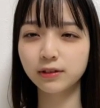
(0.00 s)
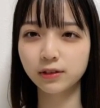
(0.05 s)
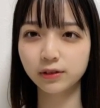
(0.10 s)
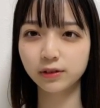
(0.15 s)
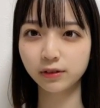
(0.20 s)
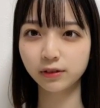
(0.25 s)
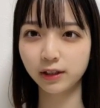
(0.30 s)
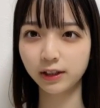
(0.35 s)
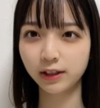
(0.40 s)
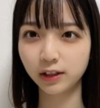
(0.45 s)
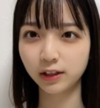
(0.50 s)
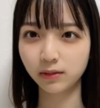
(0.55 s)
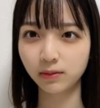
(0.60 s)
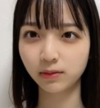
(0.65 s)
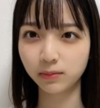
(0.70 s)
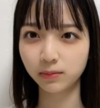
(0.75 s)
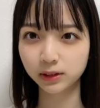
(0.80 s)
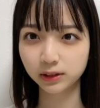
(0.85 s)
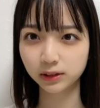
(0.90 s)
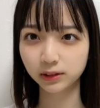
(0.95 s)
は6杯食べ
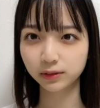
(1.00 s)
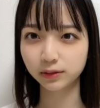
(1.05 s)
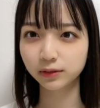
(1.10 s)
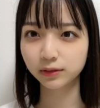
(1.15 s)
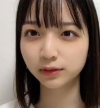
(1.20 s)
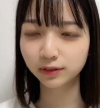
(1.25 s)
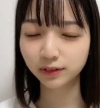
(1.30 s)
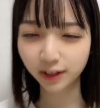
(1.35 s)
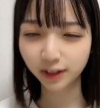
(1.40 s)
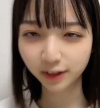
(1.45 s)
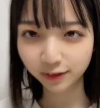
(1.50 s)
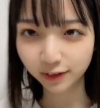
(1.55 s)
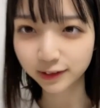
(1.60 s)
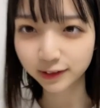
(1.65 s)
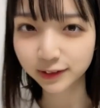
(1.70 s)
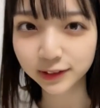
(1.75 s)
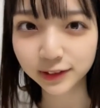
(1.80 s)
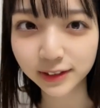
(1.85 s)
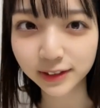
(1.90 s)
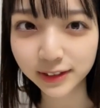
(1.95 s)
ますよっていうのは
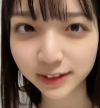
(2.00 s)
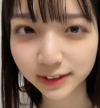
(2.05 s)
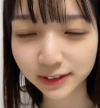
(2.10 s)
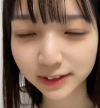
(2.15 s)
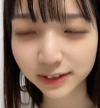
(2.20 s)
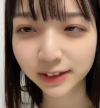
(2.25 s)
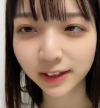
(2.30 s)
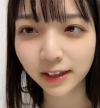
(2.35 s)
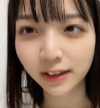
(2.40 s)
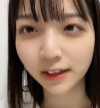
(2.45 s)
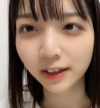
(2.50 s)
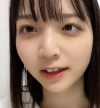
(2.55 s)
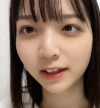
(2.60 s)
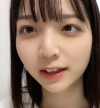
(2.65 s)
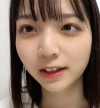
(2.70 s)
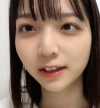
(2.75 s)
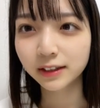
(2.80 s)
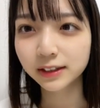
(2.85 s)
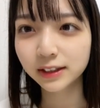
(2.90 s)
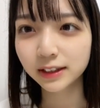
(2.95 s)
嘘です
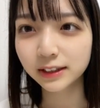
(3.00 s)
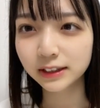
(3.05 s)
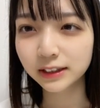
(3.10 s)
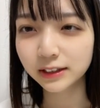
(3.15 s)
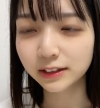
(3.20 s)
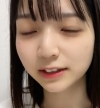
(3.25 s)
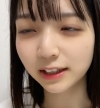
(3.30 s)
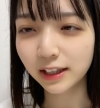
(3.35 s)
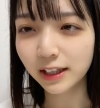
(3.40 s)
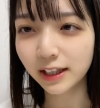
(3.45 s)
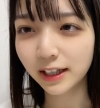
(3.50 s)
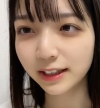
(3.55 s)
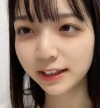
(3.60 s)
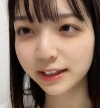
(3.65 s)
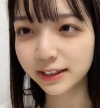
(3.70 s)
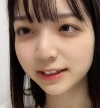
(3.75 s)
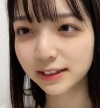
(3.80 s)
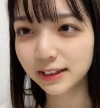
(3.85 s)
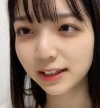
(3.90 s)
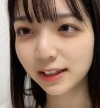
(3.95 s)
さっちは2杯
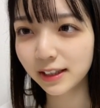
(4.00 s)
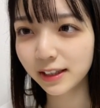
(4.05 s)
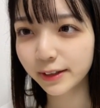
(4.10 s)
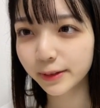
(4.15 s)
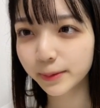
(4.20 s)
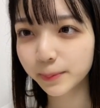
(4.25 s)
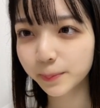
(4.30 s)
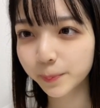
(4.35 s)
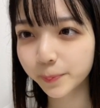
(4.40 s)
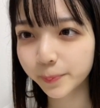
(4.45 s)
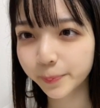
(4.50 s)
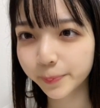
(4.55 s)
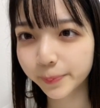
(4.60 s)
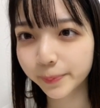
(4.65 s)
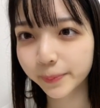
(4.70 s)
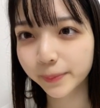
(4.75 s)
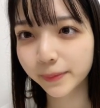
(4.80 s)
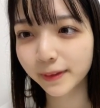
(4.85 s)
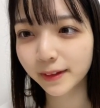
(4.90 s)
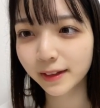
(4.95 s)
ですね
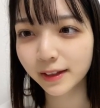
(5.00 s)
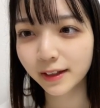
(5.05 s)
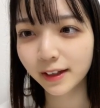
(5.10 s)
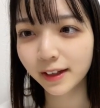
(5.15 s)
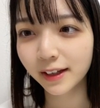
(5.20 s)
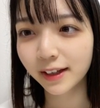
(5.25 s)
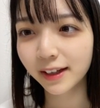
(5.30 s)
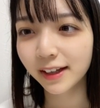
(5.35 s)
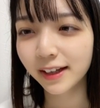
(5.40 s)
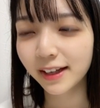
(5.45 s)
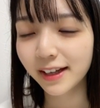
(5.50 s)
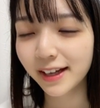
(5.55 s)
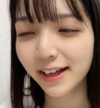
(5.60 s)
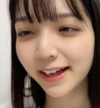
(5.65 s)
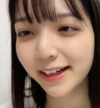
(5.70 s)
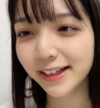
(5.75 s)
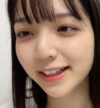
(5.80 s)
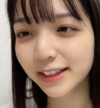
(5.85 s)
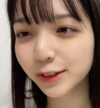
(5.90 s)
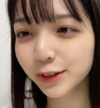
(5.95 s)
えー、
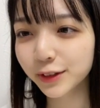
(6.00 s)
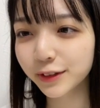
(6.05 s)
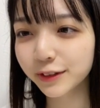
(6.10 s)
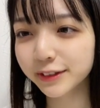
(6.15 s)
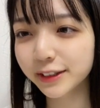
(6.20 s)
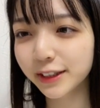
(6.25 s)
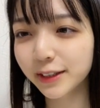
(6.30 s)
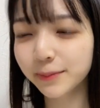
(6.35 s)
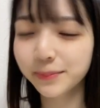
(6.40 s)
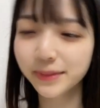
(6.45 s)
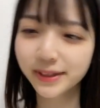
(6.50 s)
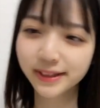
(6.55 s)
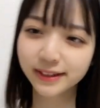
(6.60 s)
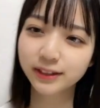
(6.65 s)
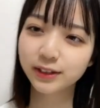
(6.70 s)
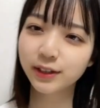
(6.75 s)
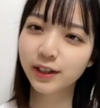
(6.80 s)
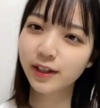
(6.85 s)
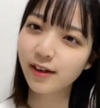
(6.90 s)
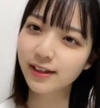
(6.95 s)
ありがとうございま
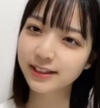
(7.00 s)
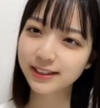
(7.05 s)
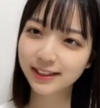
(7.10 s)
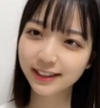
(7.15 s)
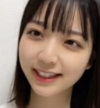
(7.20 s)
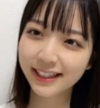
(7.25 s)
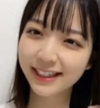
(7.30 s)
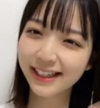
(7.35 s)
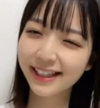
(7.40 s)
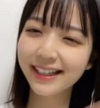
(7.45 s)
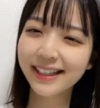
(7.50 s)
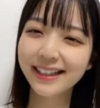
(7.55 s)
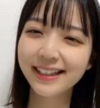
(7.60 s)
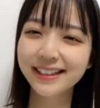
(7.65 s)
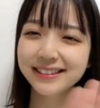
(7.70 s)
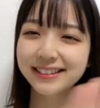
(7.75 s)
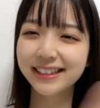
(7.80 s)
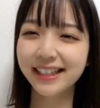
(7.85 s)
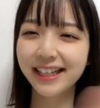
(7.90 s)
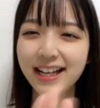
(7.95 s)
す戸川き
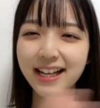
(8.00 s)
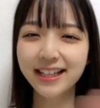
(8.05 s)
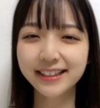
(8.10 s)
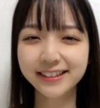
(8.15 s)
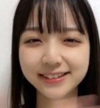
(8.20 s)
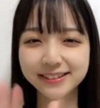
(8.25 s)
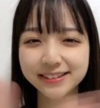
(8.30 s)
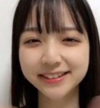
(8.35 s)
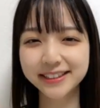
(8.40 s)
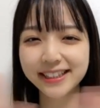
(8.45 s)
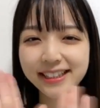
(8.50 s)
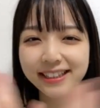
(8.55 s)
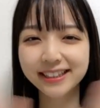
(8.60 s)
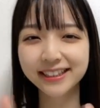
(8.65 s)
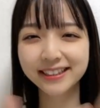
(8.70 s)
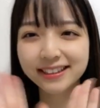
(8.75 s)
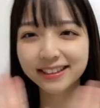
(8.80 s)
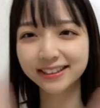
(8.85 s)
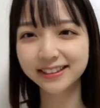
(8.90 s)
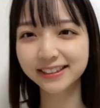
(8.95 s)
ですありがとう気に
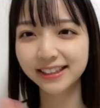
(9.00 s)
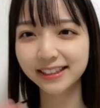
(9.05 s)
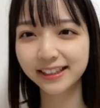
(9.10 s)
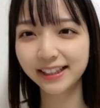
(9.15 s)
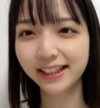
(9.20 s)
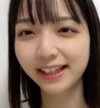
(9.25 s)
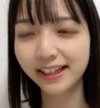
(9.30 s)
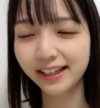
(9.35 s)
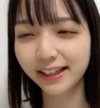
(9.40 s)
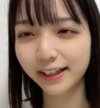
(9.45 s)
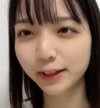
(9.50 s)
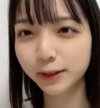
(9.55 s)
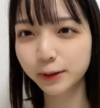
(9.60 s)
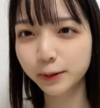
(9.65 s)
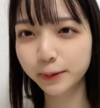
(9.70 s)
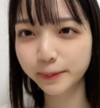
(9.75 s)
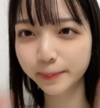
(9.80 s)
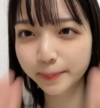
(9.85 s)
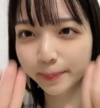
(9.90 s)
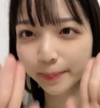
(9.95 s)
なってくれて
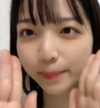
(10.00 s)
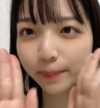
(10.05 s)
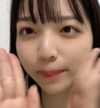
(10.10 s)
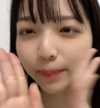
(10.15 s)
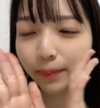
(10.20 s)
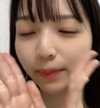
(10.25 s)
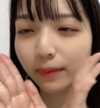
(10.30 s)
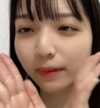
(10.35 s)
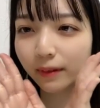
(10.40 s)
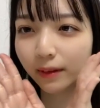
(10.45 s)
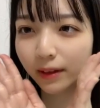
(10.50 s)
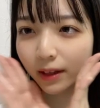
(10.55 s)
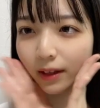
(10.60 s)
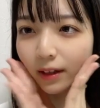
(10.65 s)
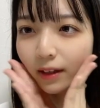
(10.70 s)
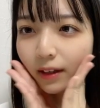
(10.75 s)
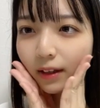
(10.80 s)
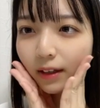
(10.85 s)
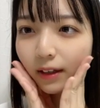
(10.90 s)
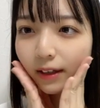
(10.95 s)
あ
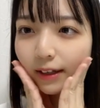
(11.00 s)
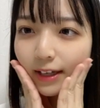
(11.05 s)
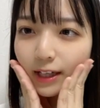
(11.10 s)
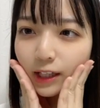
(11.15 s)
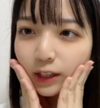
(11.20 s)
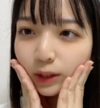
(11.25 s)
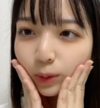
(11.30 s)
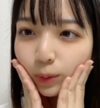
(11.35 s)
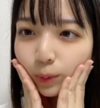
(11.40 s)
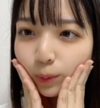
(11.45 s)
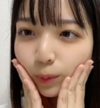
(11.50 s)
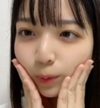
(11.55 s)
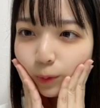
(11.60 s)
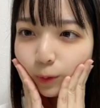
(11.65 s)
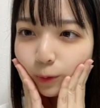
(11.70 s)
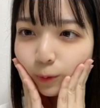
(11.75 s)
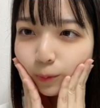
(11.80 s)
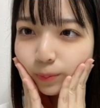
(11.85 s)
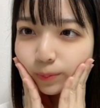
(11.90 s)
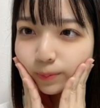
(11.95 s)
りが
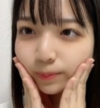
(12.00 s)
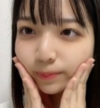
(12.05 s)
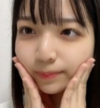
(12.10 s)
とう